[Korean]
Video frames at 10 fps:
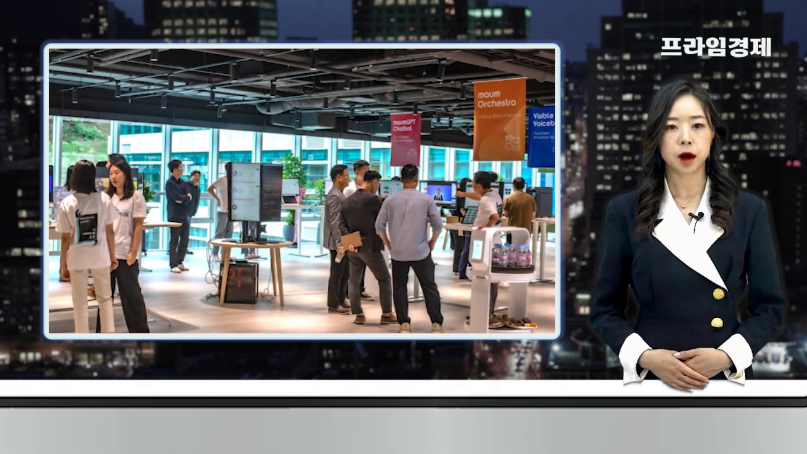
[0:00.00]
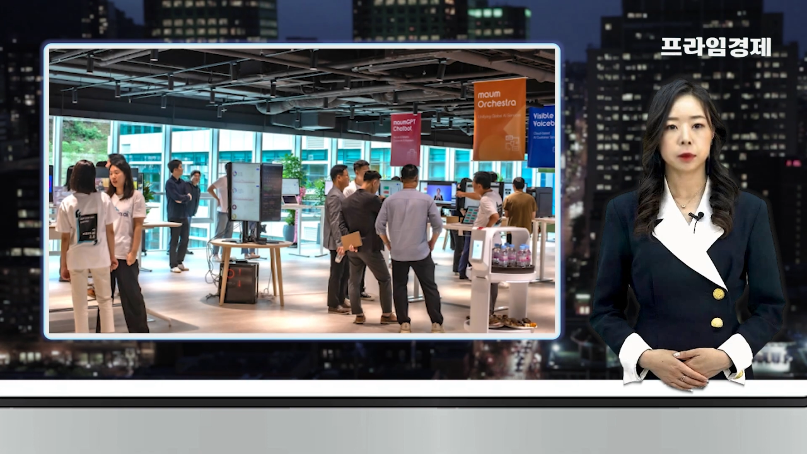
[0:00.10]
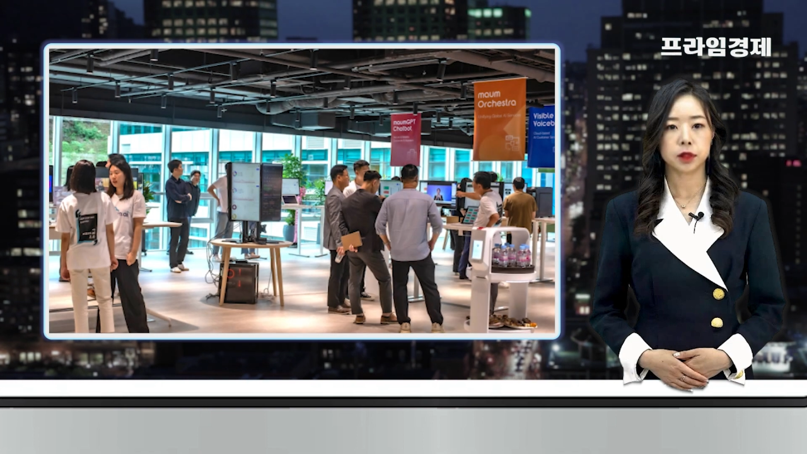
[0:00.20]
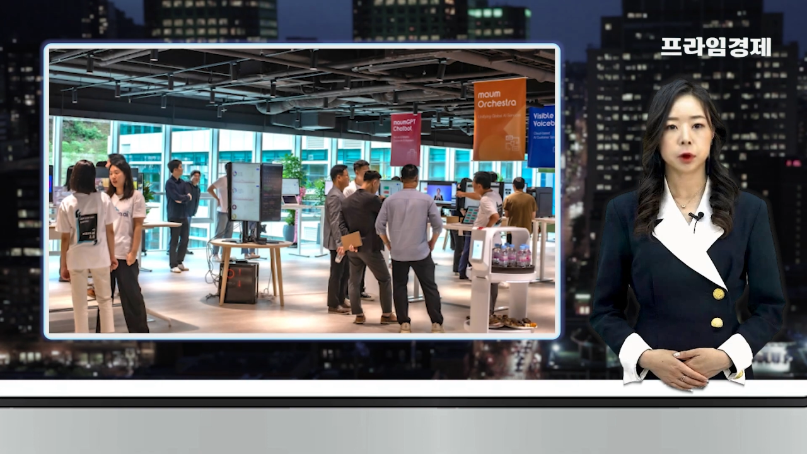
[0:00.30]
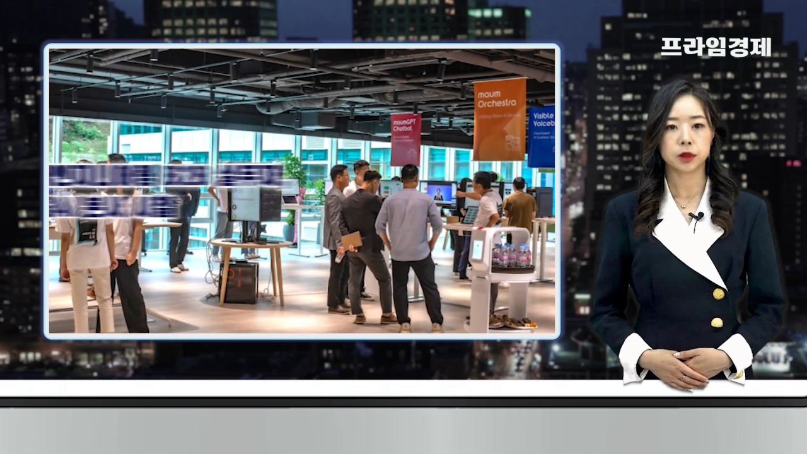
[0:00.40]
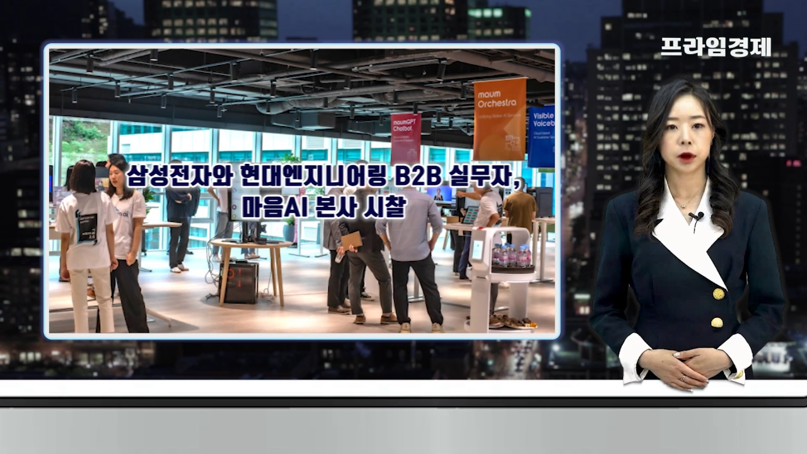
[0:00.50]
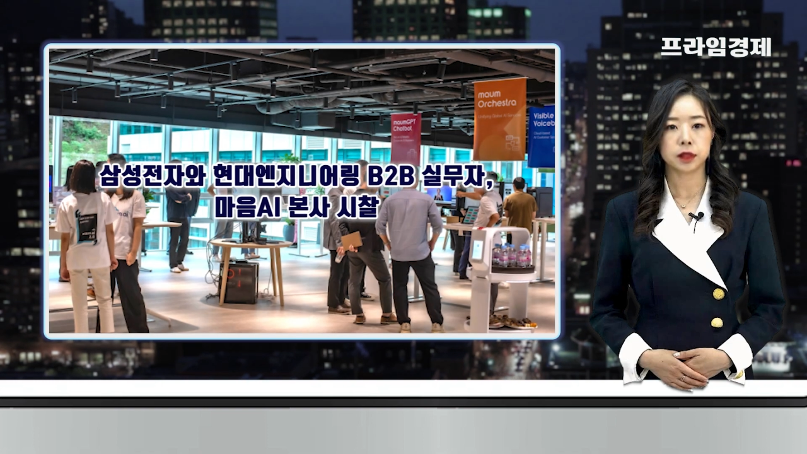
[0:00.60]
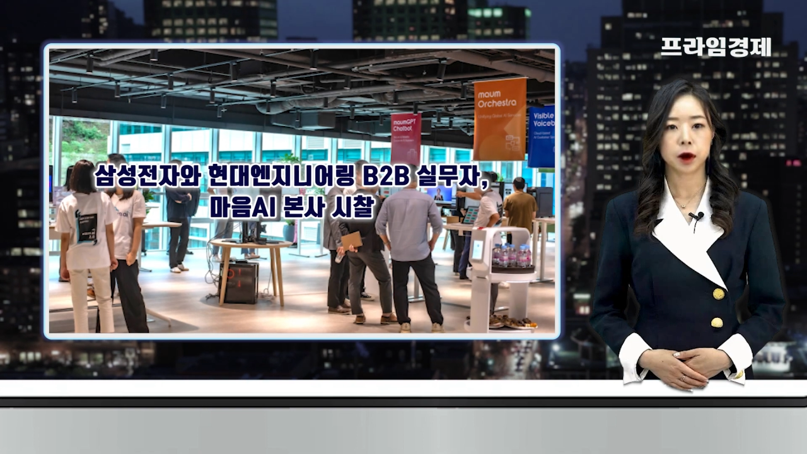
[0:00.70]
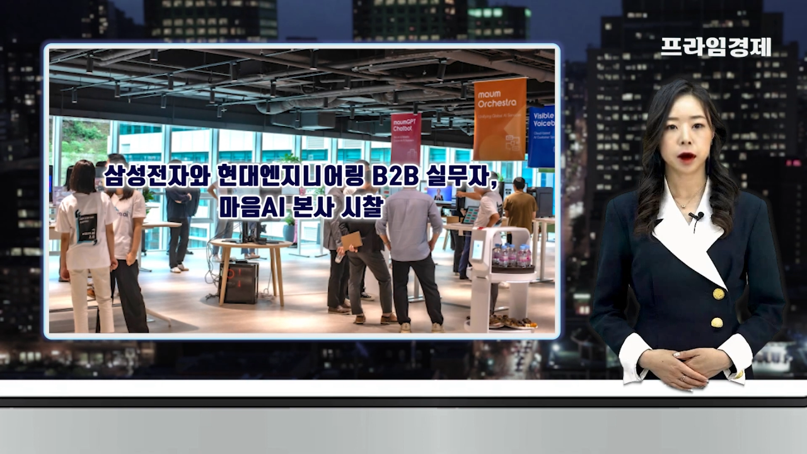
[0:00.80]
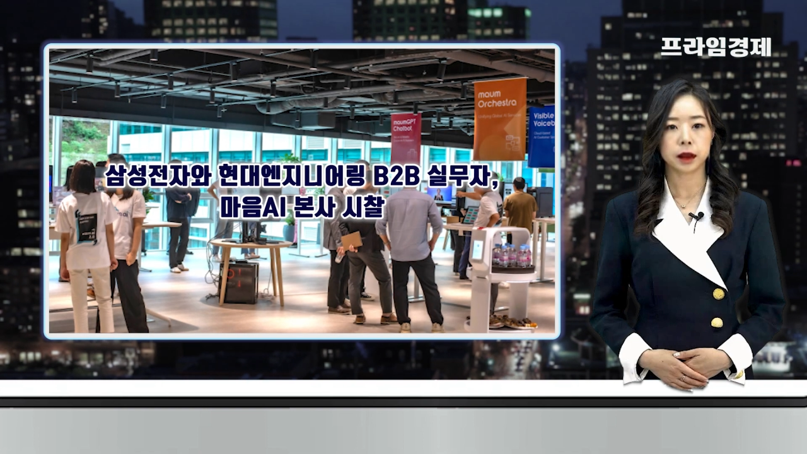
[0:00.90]

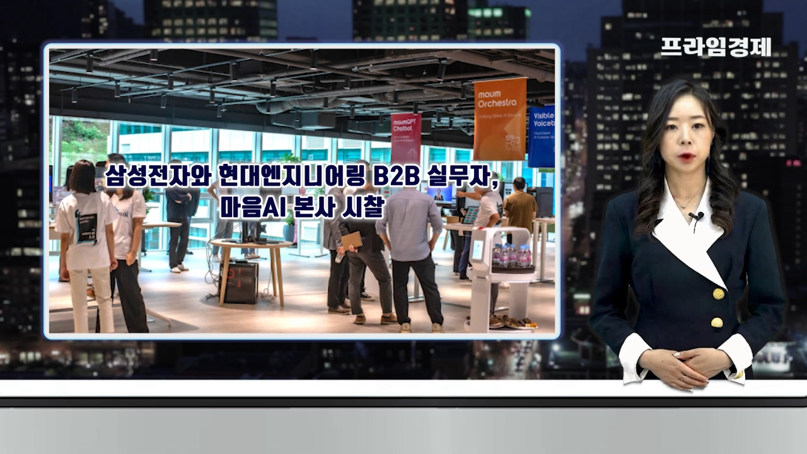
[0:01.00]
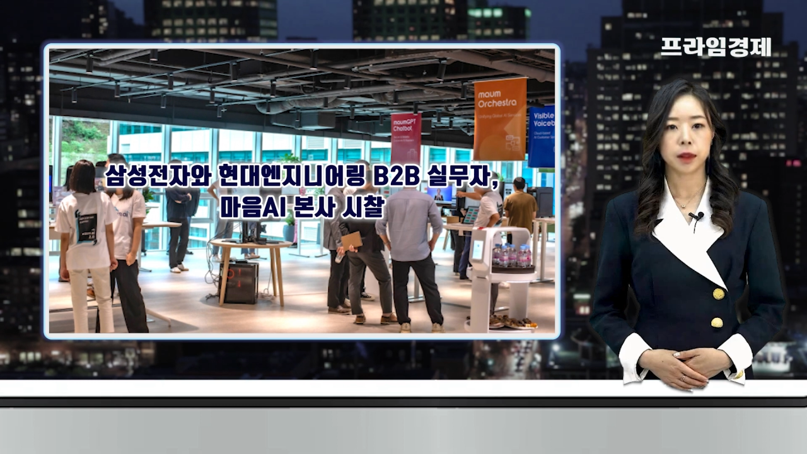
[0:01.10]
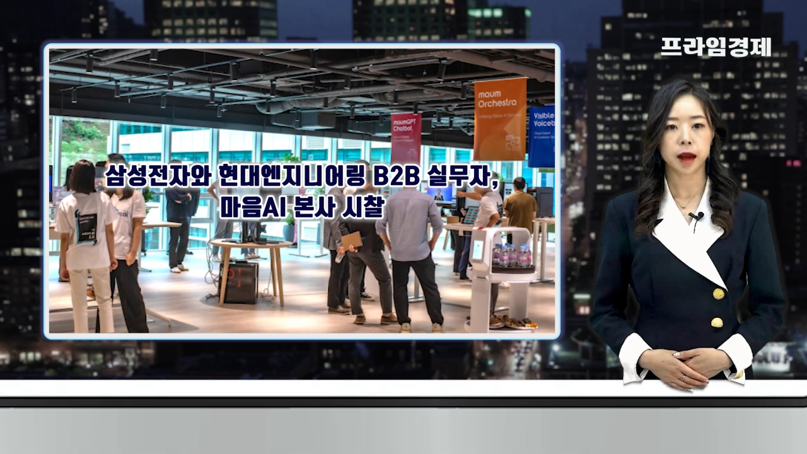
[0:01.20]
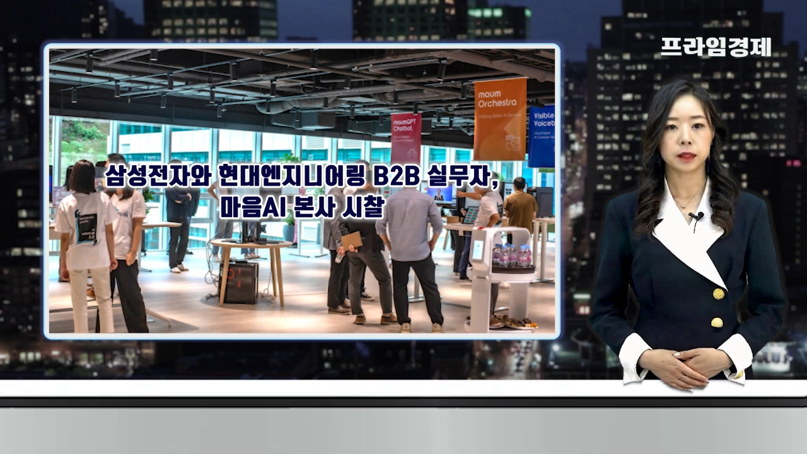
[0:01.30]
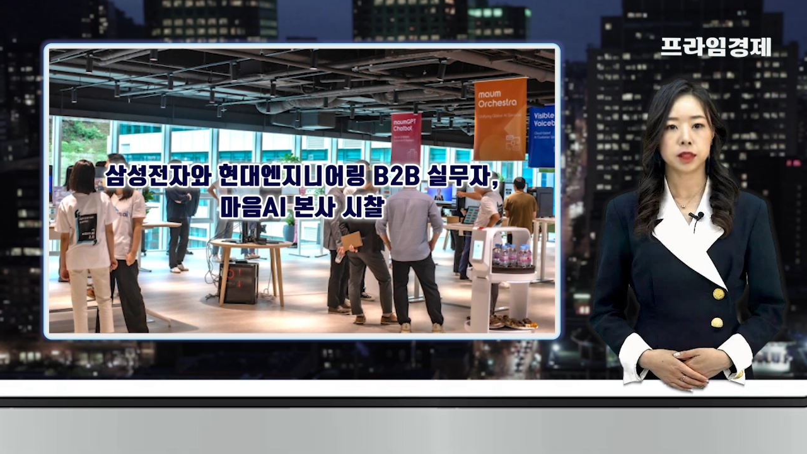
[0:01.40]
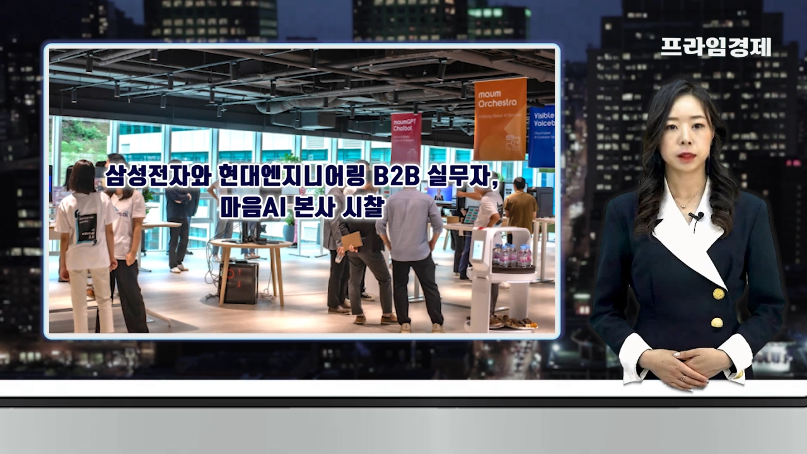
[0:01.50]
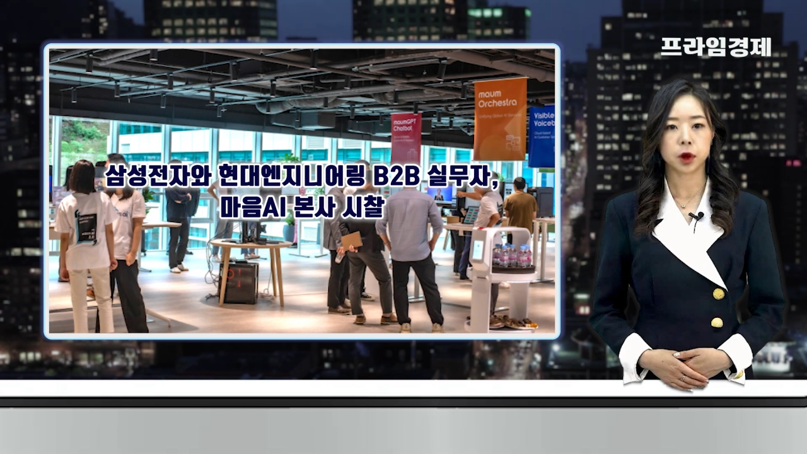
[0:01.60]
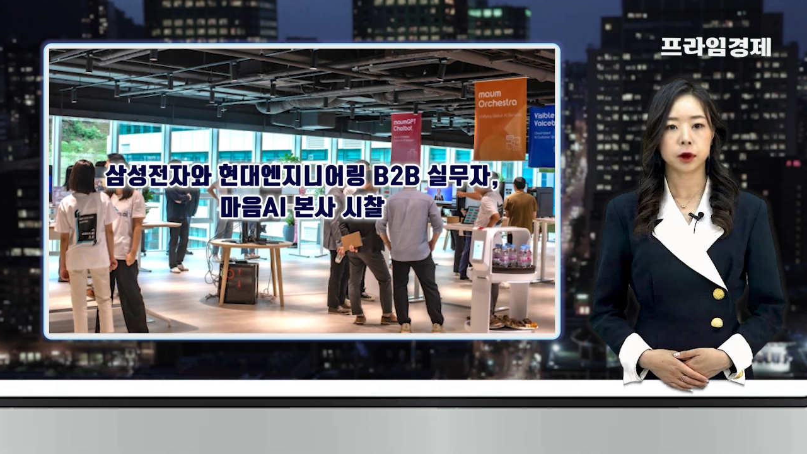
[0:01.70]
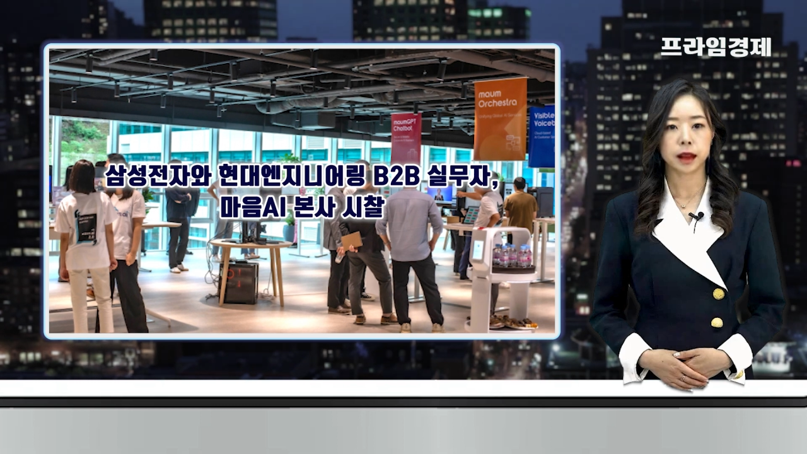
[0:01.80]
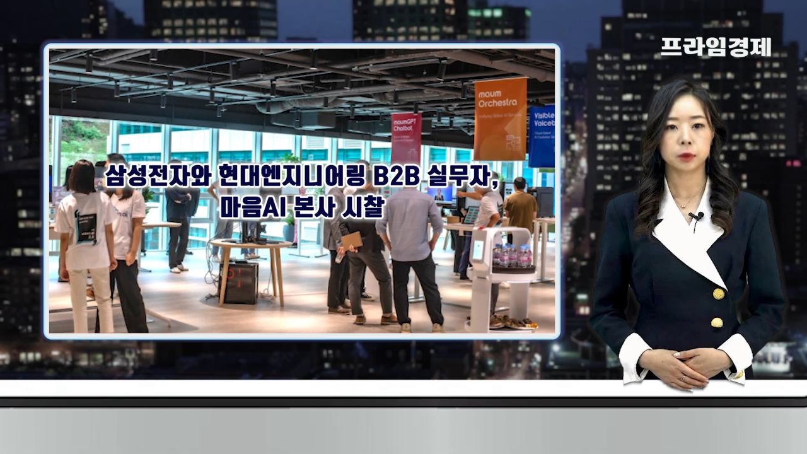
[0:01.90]
삼성전자와
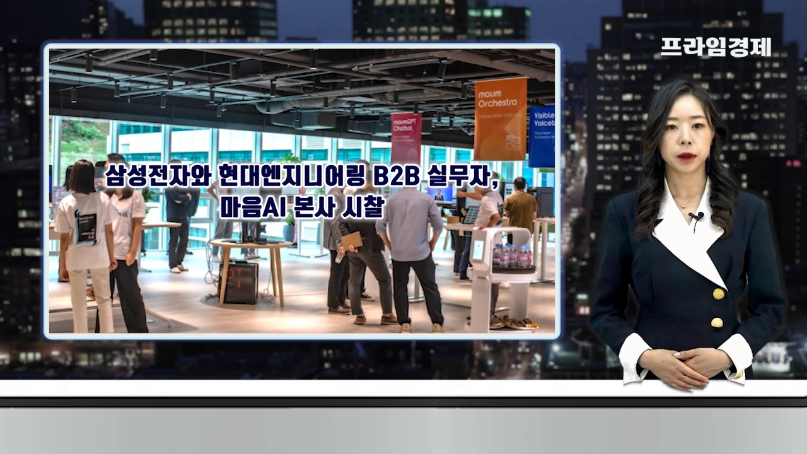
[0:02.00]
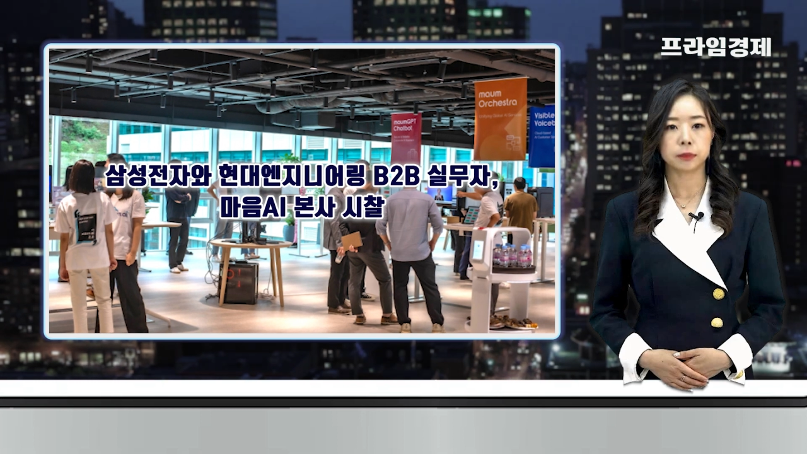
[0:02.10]
현대엔지니어링